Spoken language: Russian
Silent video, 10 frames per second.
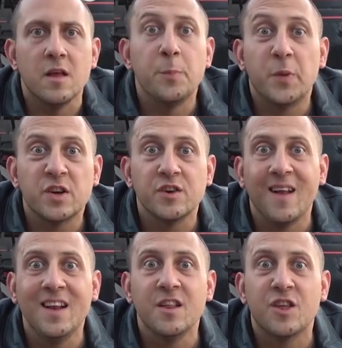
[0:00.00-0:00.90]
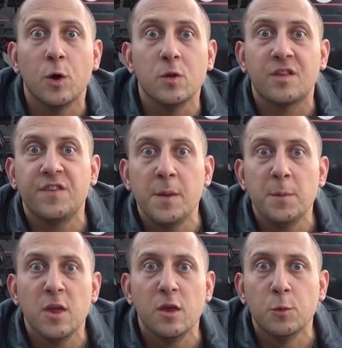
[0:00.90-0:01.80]
Да не переживай, Леночка, у нас
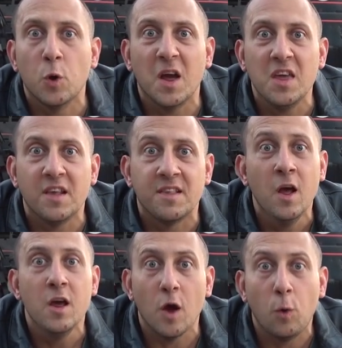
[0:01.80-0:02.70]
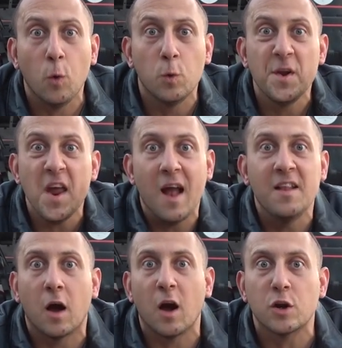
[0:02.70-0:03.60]
времени немного есть. Я куку
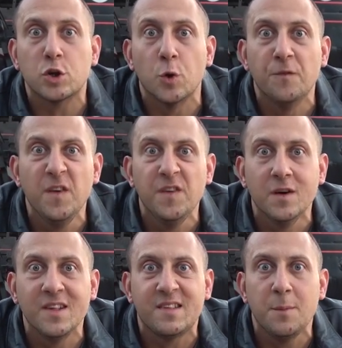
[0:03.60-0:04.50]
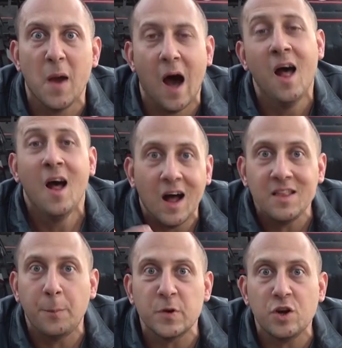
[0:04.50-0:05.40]
реально хорошо вывела из себя.
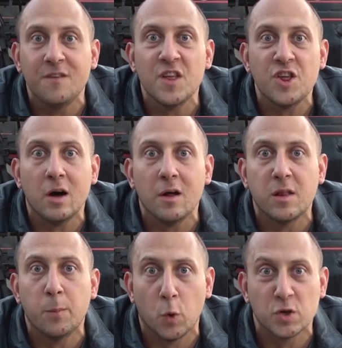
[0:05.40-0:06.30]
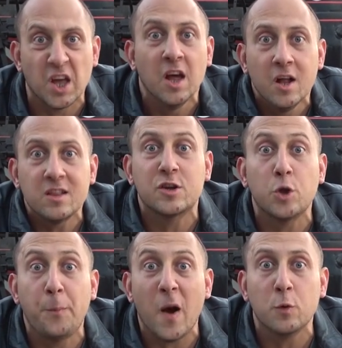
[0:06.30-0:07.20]
Она пошла в начало заброшки, так
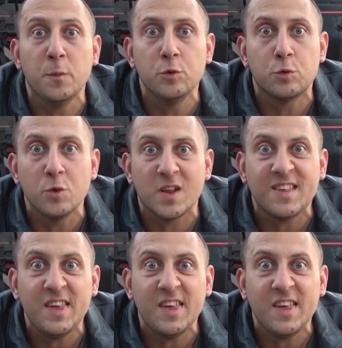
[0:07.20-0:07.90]
что пару минут у нас